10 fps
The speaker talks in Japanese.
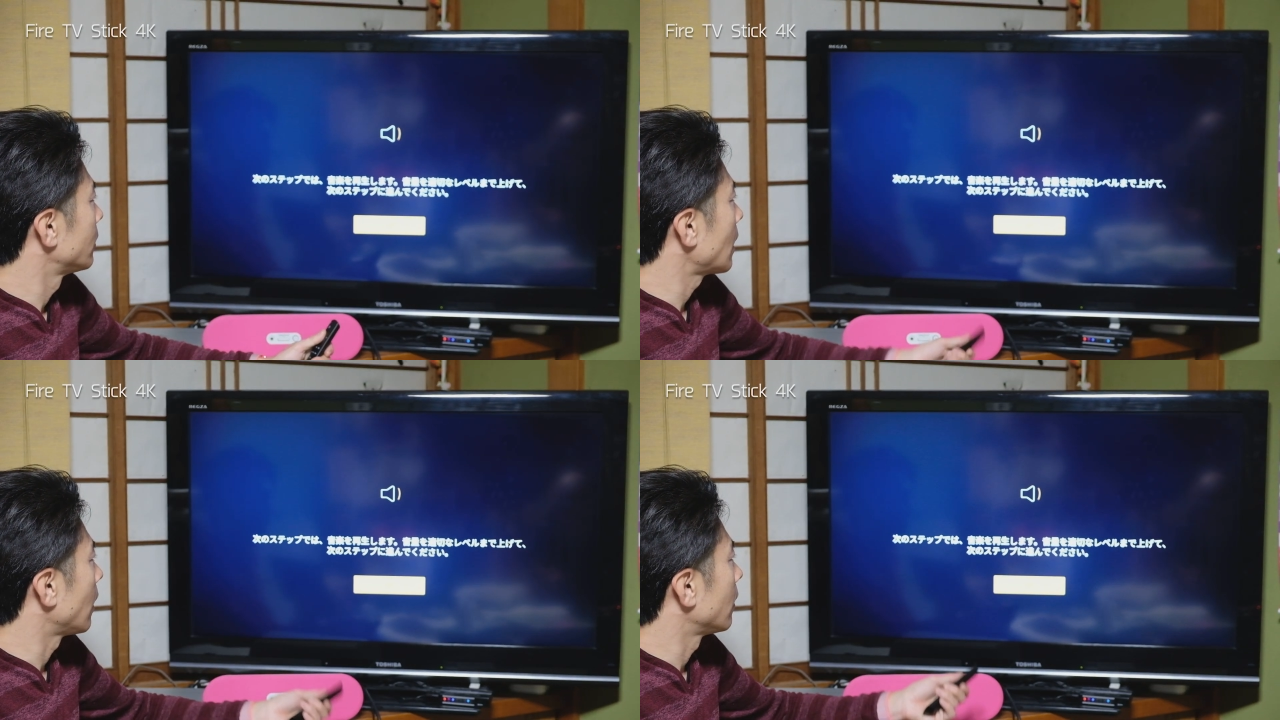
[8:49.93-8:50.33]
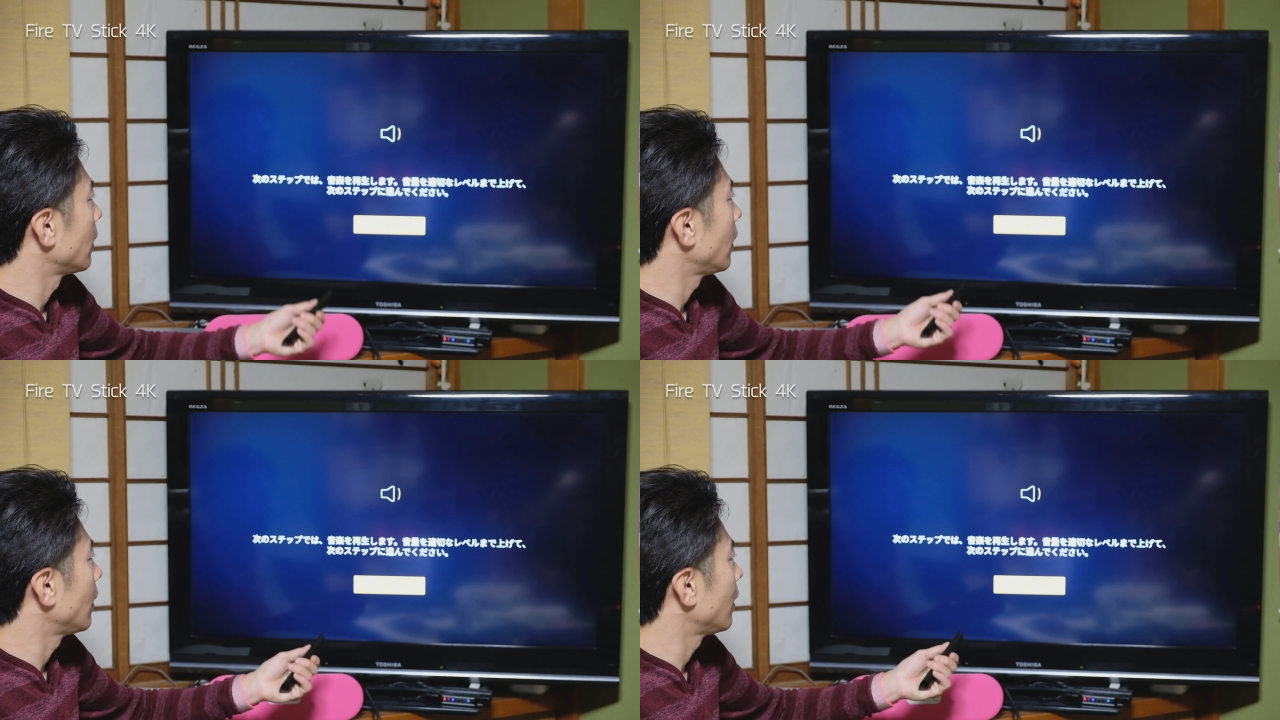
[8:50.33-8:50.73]
で、
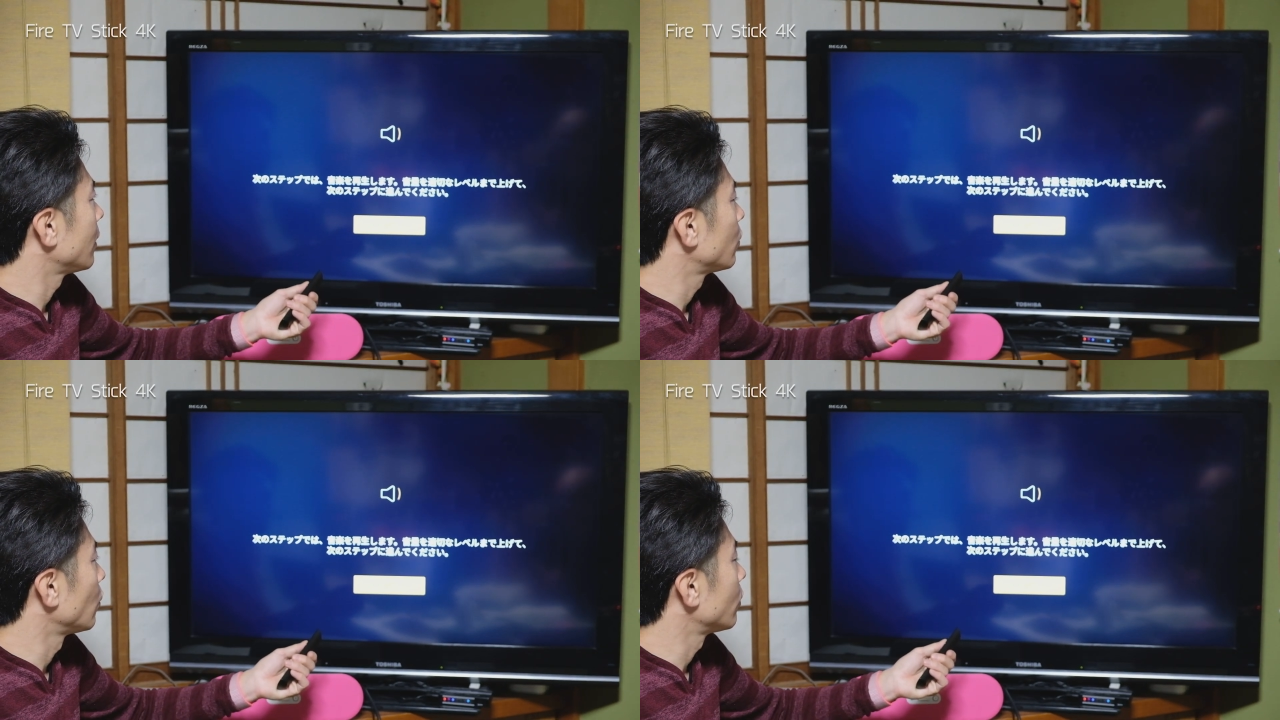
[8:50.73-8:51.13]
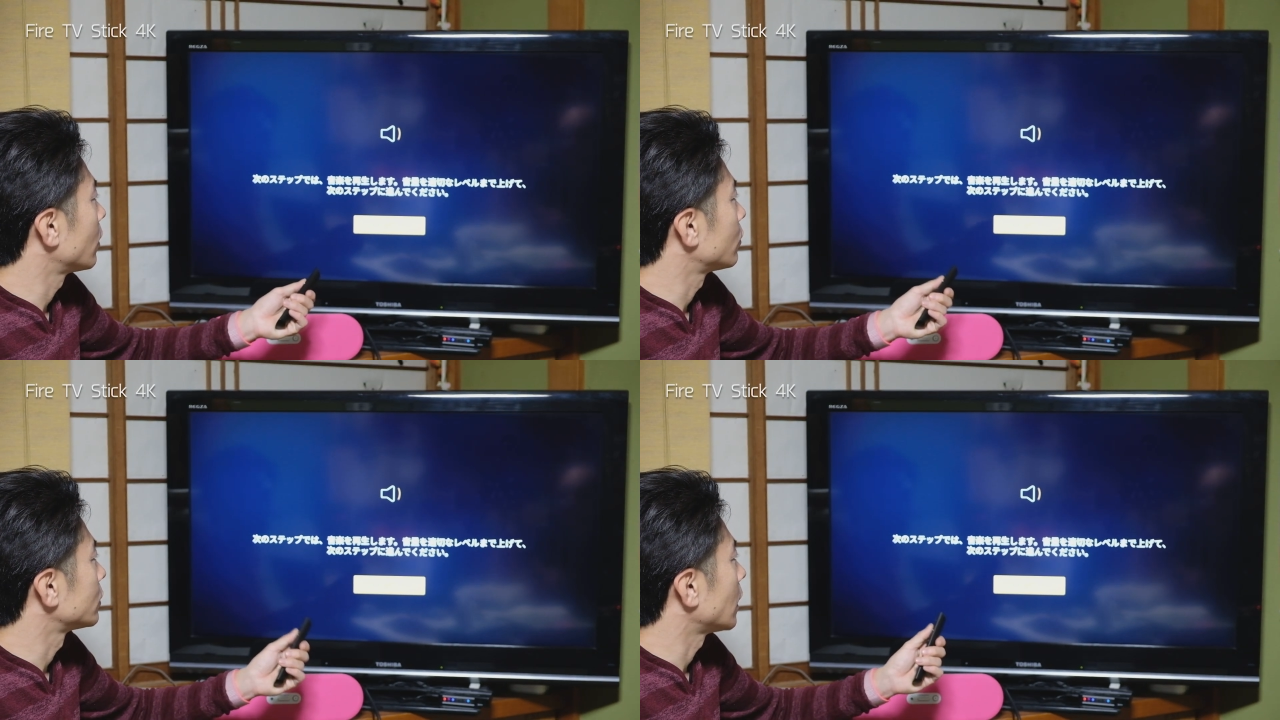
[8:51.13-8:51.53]
えー、っと音
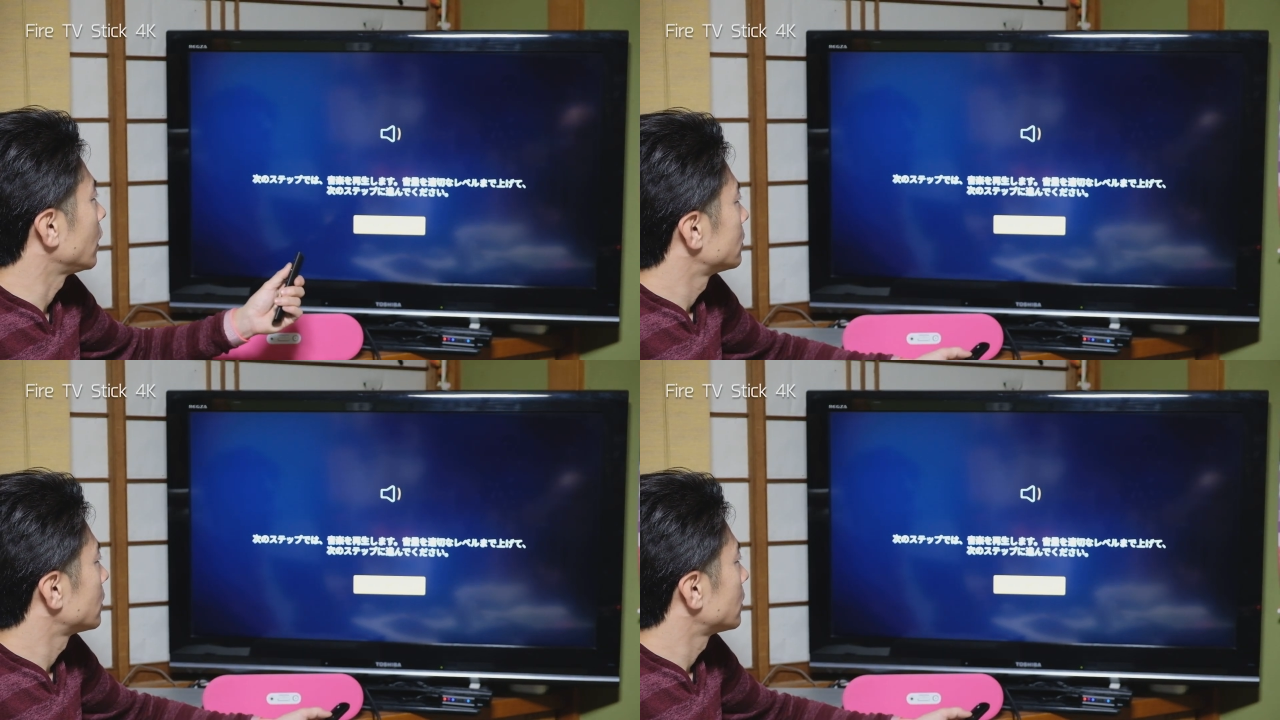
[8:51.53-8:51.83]
楽を 最,